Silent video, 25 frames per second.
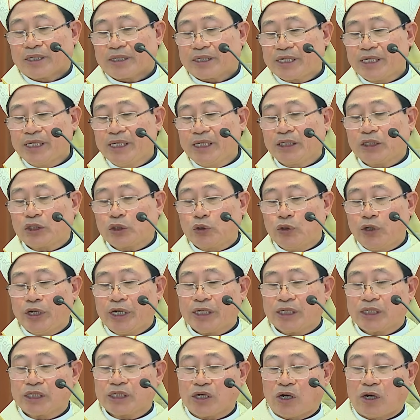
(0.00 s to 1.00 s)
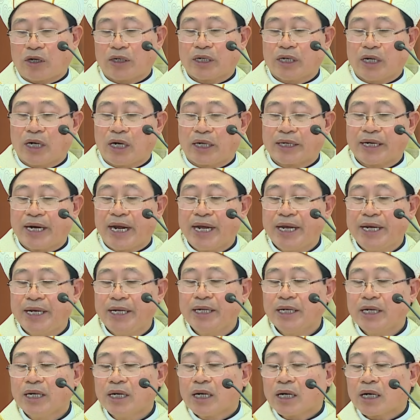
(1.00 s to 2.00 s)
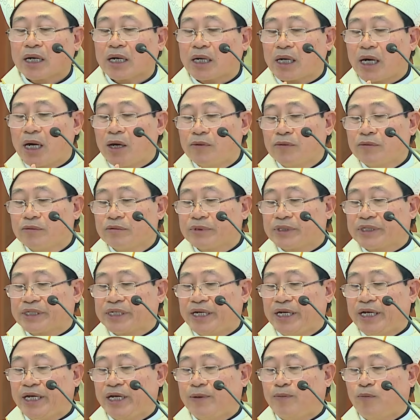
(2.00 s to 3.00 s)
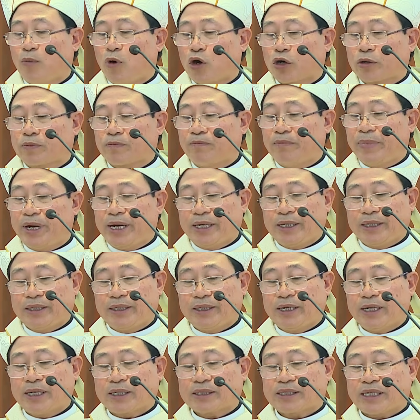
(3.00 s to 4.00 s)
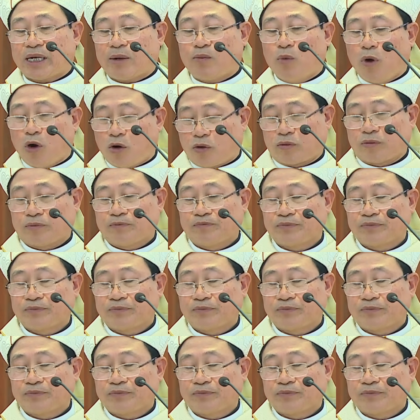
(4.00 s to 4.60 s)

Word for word: sự tuyển chọn ở đây không chỉ một mình Đức Giám Mục.